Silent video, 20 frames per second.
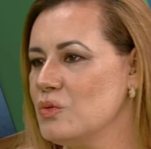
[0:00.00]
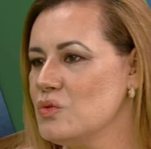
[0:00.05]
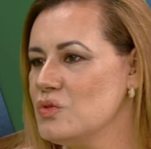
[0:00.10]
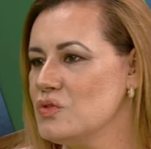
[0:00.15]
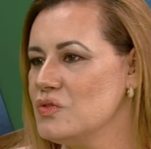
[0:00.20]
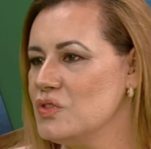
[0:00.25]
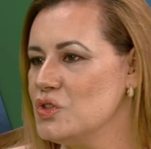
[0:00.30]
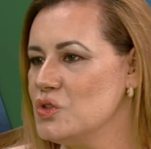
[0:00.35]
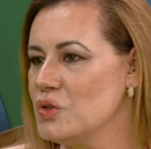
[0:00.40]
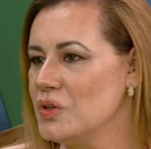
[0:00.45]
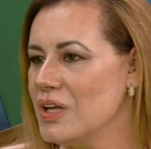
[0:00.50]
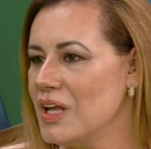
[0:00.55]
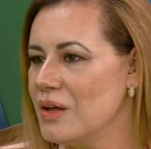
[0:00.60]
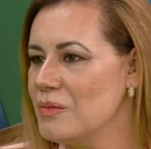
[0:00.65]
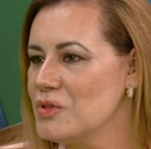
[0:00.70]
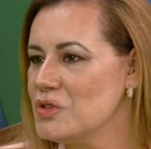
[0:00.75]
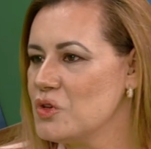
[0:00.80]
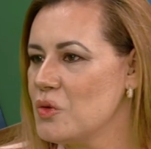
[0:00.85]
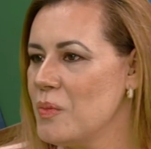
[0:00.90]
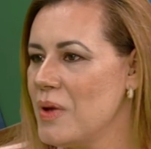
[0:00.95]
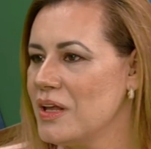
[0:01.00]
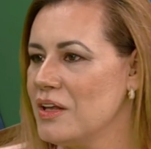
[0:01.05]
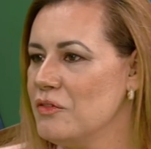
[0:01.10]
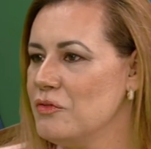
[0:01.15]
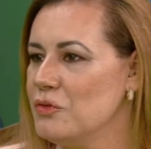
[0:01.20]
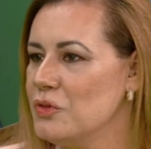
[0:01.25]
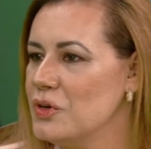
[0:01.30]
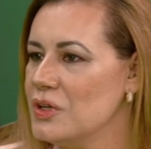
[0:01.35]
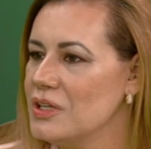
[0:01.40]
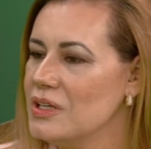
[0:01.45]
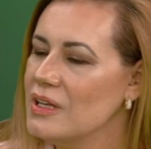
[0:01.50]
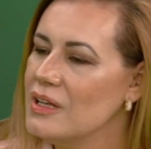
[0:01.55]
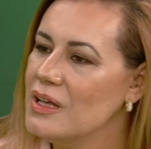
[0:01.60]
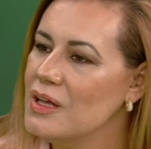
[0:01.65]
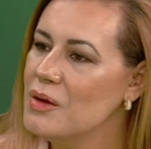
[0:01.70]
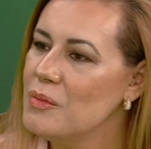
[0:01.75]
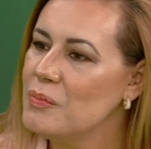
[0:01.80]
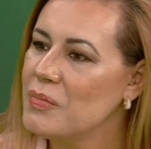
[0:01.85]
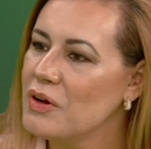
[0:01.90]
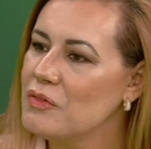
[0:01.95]
com os videogames. Como é que foi
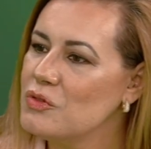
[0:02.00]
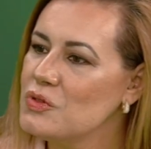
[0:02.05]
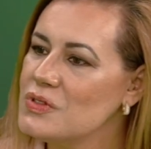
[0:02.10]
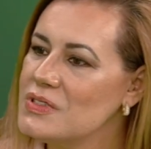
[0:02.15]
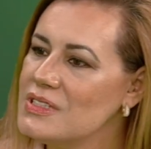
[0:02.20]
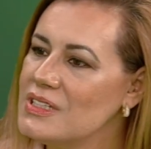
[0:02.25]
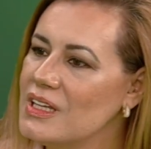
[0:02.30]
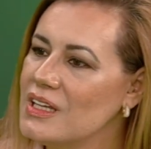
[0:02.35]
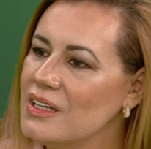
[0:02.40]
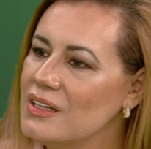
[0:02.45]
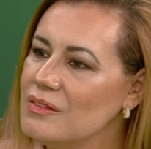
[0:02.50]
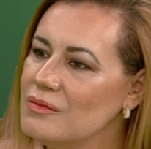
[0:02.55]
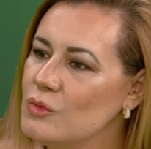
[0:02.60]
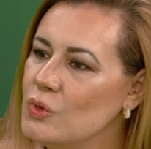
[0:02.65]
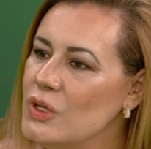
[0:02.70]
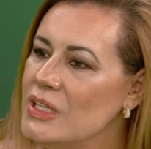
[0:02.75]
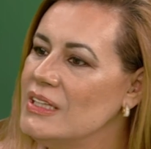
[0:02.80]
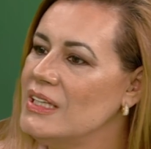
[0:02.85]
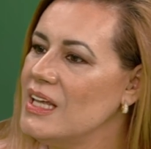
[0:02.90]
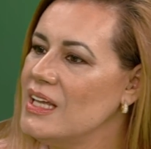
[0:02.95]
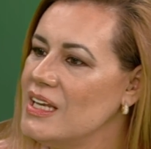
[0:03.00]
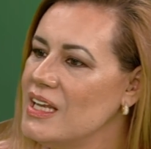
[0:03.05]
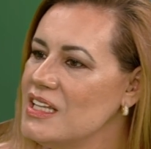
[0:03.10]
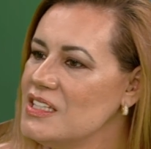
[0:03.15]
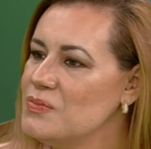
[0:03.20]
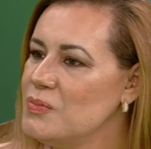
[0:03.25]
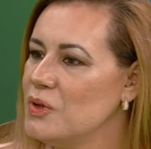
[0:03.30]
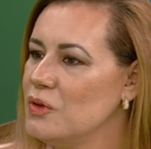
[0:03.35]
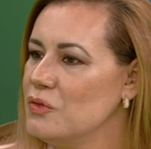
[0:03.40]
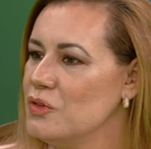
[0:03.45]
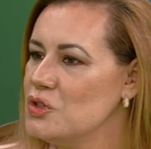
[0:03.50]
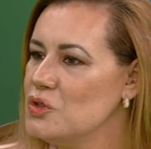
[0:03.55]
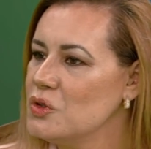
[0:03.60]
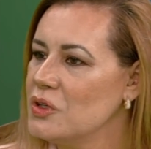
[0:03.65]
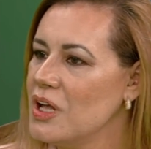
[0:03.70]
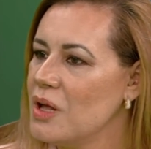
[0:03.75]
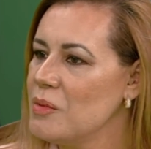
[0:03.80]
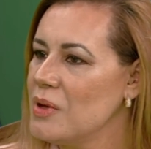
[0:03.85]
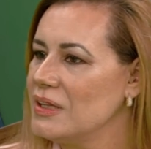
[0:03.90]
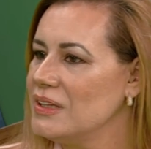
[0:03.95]
para você o interesse pelo
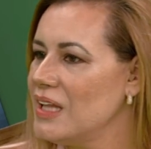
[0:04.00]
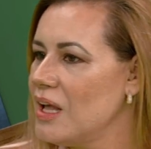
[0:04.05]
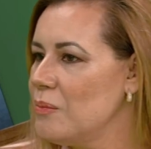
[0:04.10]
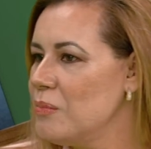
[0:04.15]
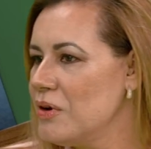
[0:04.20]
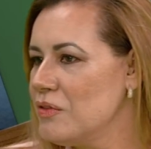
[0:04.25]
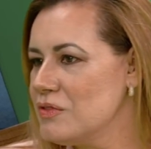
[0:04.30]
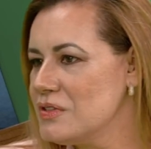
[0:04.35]
videogame, até para